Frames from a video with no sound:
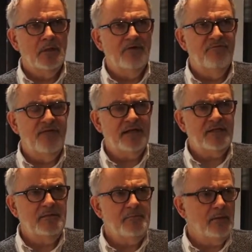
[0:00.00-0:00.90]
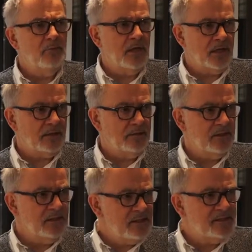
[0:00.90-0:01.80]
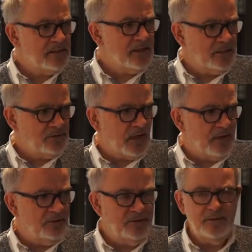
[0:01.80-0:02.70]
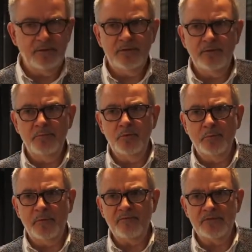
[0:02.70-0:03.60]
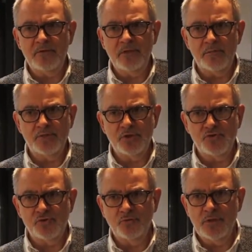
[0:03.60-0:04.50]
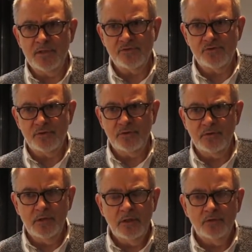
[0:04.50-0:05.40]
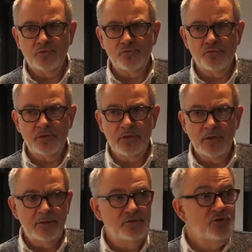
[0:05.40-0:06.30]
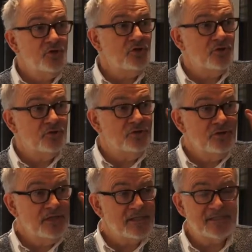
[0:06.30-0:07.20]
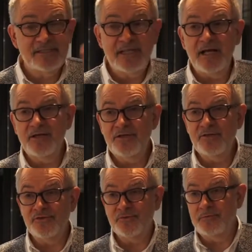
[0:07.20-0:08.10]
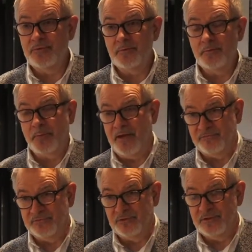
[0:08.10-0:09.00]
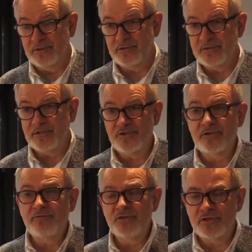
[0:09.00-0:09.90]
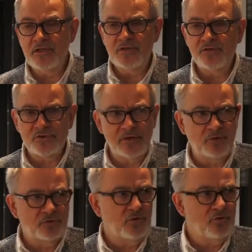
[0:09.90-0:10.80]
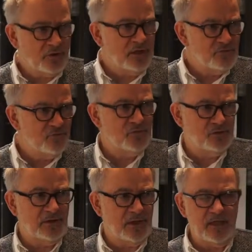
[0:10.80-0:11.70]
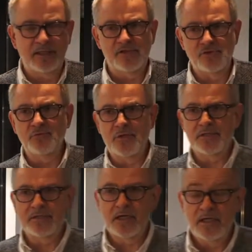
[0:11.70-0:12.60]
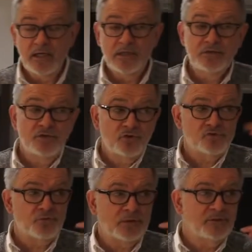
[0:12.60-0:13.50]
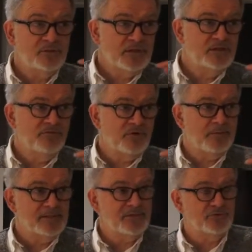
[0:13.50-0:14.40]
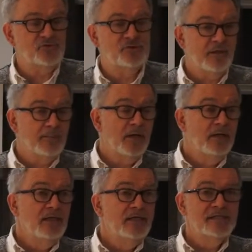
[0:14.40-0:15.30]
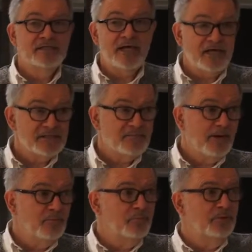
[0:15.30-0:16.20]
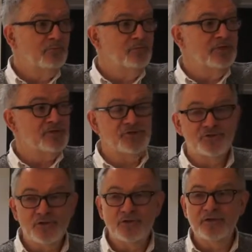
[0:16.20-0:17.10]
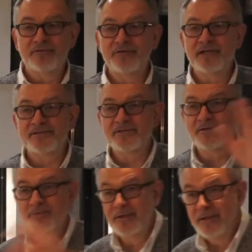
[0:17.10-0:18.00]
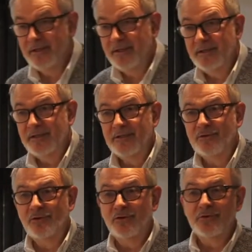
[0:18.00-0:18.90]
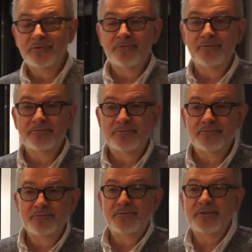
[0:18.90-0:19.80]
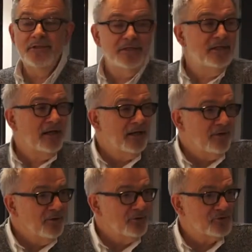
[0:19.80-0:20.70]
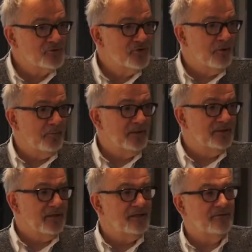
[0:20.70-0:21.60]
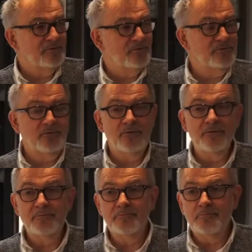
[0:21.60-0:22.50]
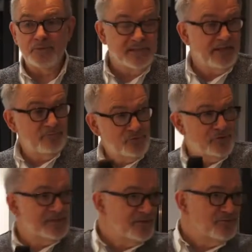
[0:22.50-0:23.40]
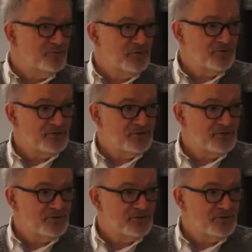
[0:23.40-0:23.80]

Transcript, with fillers: walki miał charakter incydentalny i były prowadzone przez żołnierzy, którzy nie, nie znali y, prawdy, to znaczy nie wiedzieli, że oto organizuje ta Rada Żołnierska. Nie doszła do nich informacja, ktoś tam zaspał, był narzeczony i wracał do, i, i nagle go ktoś dopadł, tak? to, to postawił się, zaczął się